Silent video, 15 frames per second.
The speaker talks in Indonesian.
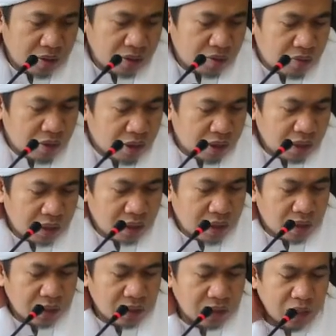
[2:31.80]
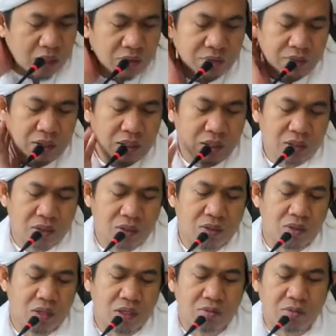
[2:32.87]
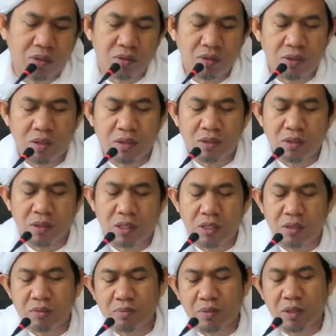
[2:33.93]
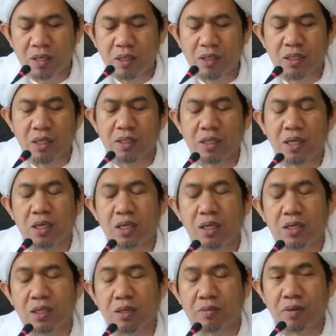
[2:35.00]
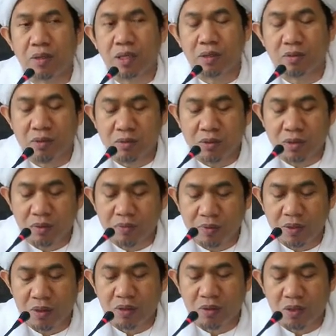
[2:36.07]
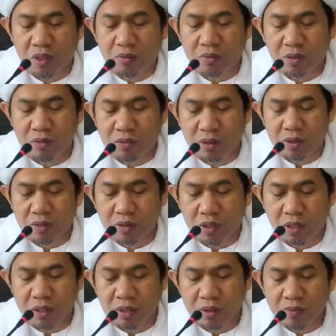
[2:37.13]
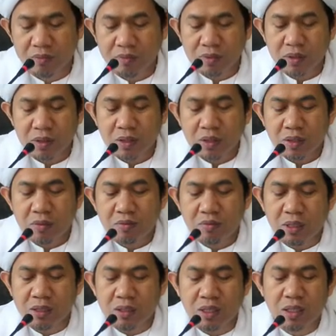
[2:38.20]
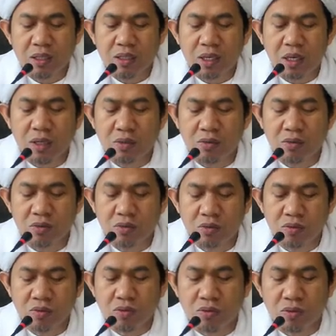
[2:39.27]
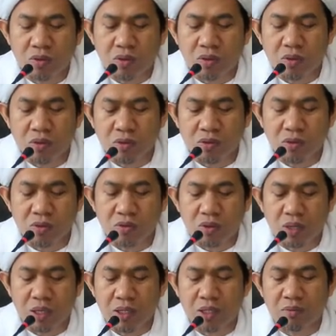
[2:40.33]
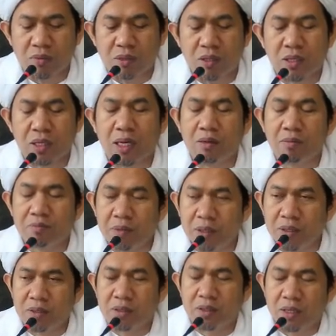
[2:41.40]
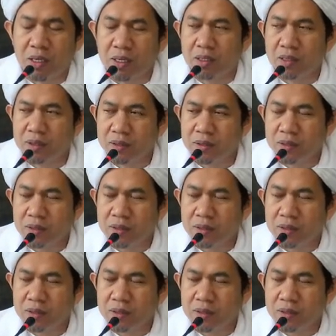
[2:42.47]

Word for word: Waqila li Syafi'i rahimahullah dan pernah dikatakan kepada Imam Syafi'i rahimahullah taala. Mata yakunu rajulu aliman? Kapankah